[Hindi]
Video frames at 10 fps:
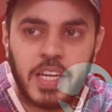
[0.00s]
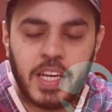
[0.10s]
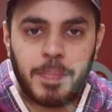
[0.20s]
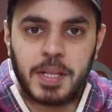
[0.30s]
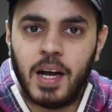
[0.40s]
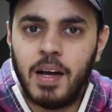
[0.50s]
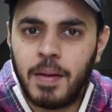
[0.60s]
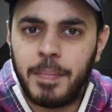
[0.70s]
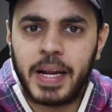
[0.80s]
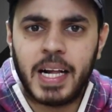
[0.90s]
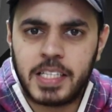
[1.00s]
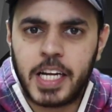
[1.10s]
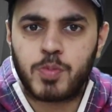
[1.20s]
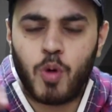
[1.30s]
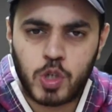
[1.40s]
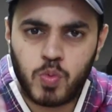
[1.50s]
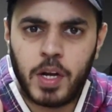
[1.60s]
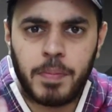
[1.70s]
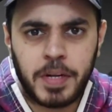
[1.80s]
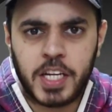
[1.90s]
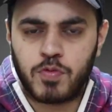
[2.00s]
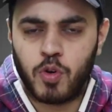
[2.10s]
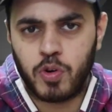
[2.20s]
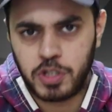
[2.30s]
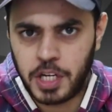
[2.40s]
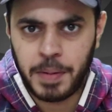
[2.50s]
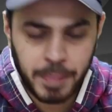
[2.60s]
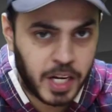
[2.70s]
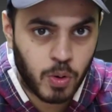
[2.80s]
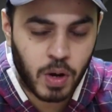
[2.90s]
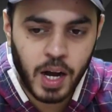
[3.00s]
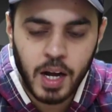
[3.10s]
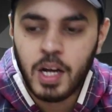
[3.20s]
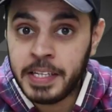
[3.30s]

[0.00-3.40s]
ये नहीं पता मेरे ख्याल से एक्सबॉक्स वन पी एस फोर और स्टीम पे ही होगा